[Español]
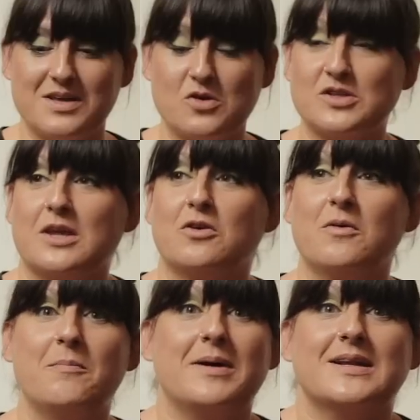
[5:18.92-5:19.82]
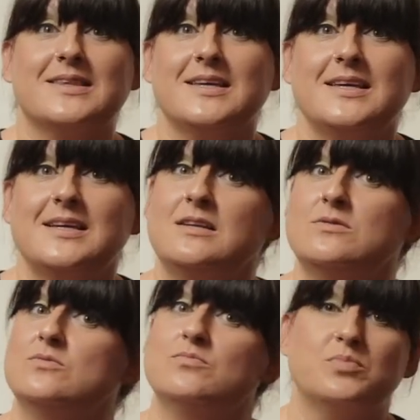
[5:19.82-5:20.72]
Os quiero compartir
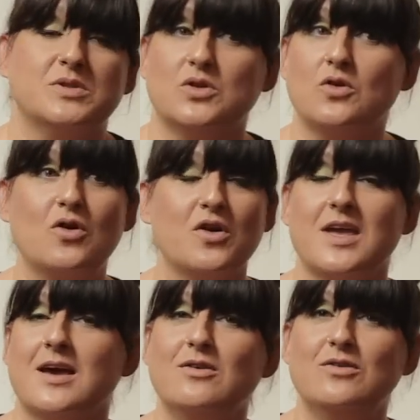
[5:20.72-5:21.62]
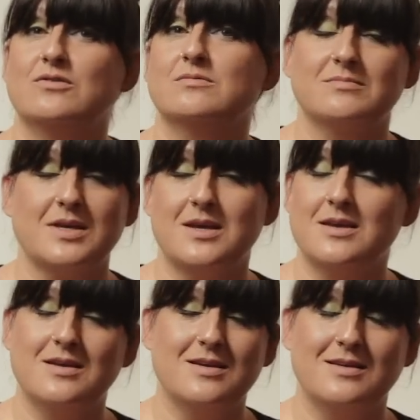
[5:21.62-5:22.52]
pues todo lo que hago.
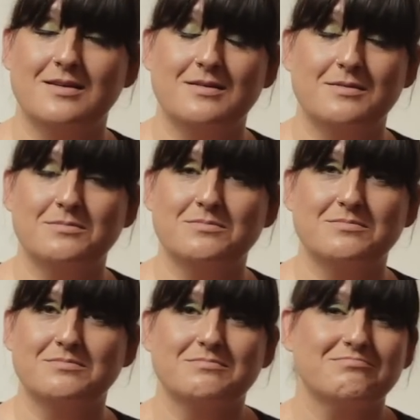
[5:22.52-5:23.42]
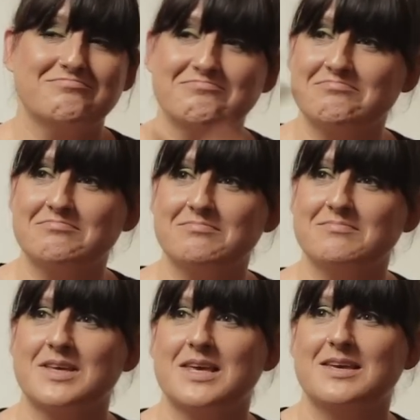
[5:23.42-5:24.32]
Em,
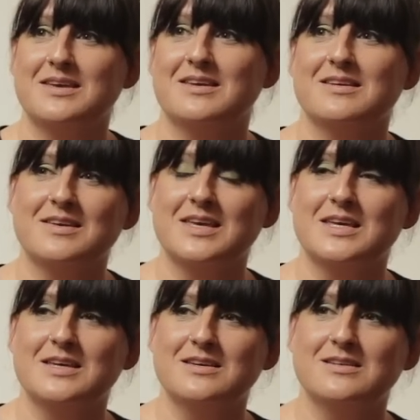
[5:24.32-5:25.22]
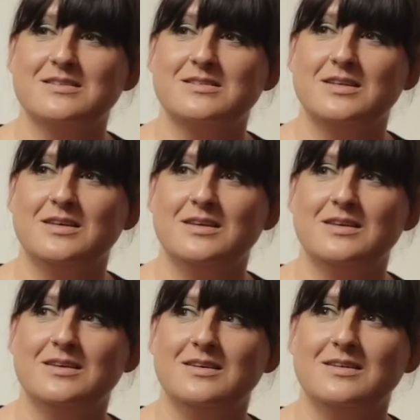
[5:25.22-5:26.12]
que,
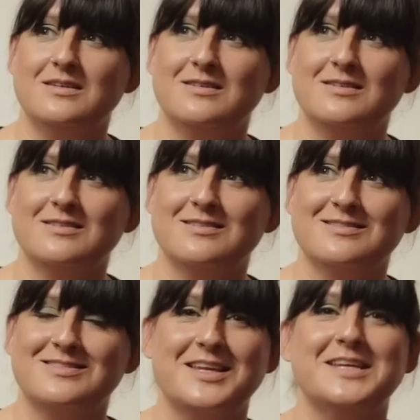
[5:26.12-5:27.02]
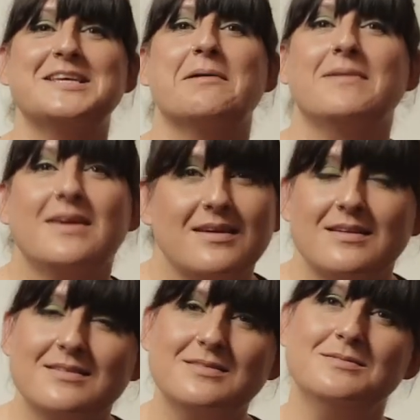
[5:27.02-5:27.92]
si tenéis a
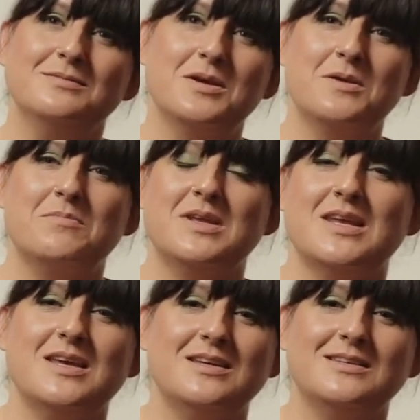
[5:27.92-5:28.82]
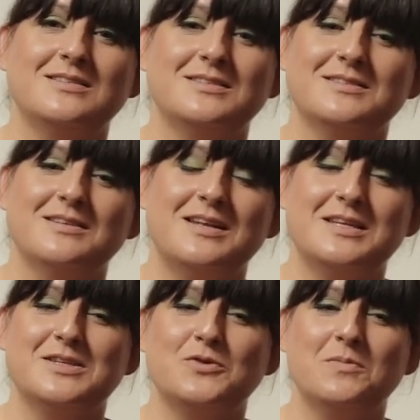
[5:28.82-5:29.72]
bien, miréis, le
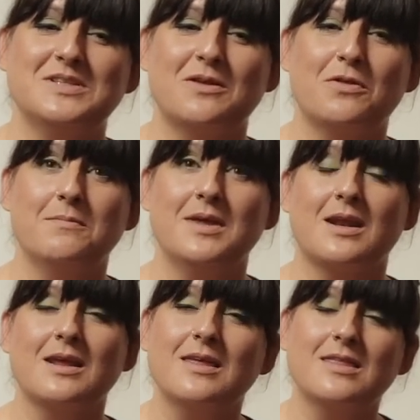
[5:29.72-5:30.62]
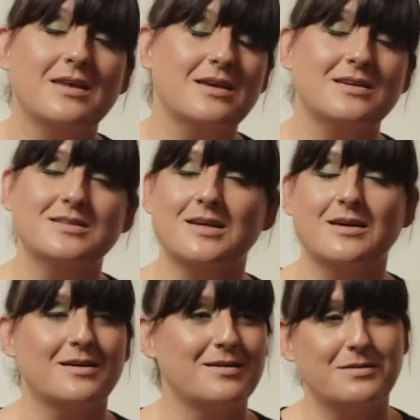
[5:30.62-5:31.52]
echéis un vistazo a mis redes,
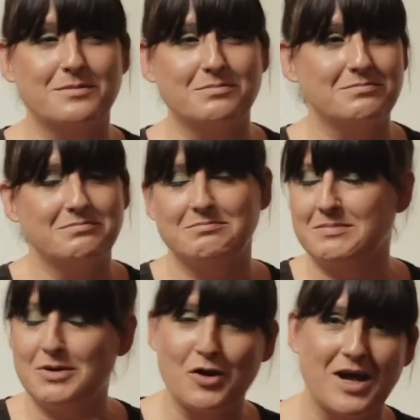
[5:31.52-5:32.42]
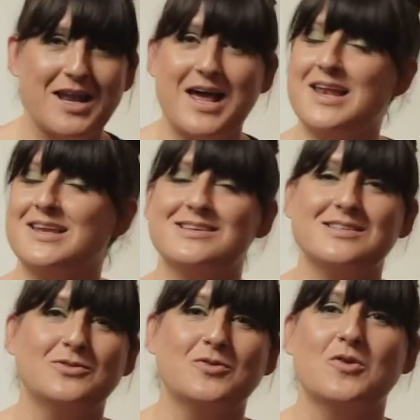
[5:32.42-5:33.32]
a mm, los canales
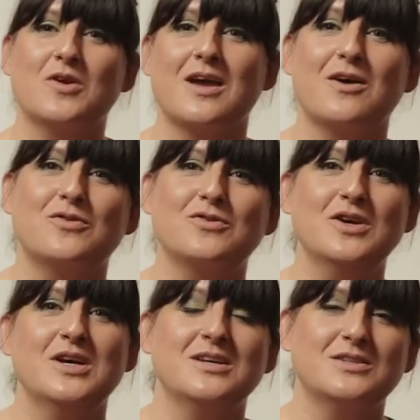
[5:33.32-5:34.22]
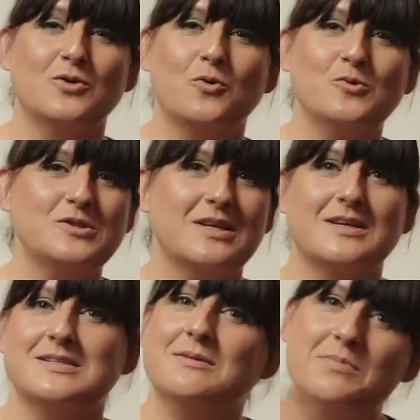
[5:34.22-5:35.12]
y todo lo que hago. Si os
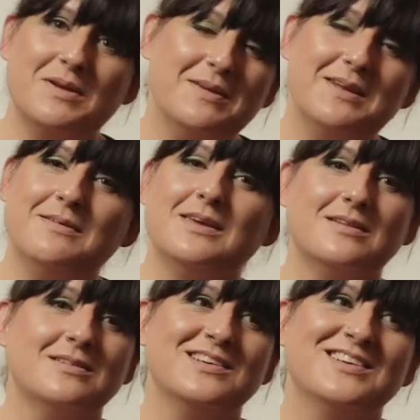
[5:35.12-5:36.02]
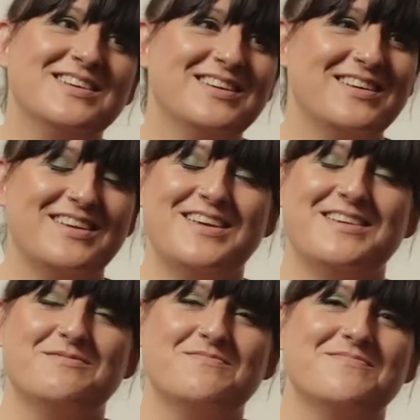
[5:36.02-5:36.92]
gusta, siempre viene bien
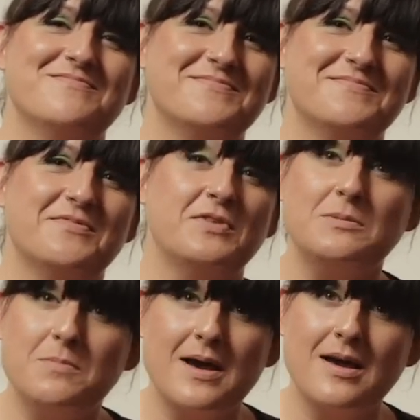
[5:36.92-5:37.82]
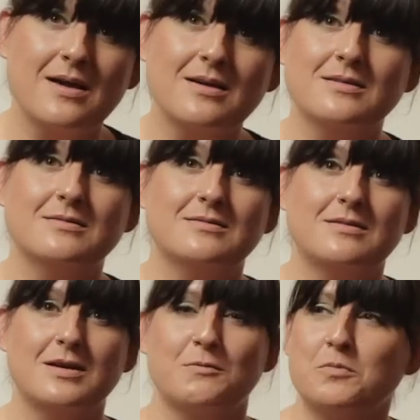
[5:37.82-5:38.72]
em, feedback,
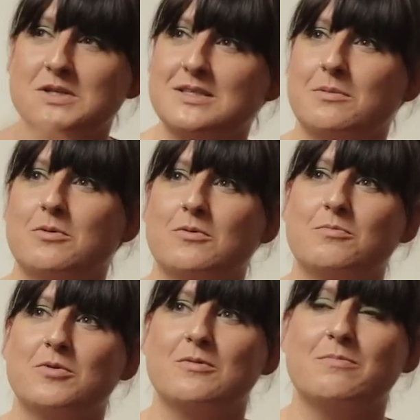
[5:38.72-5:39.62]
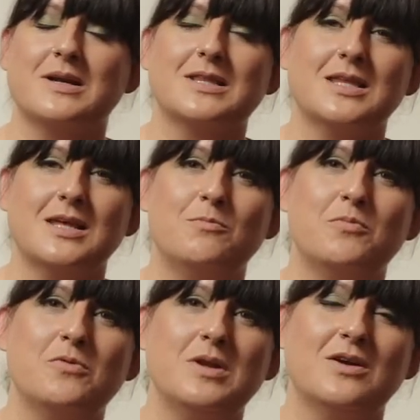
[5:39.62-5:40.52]
respuesta por, por, parte del
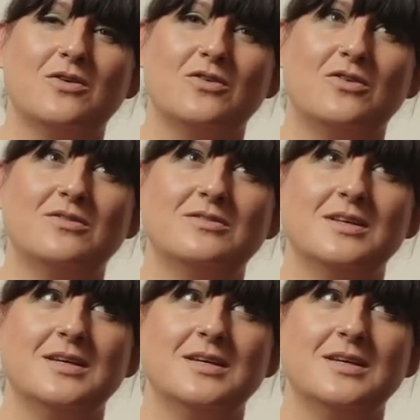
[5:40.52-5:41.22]
público.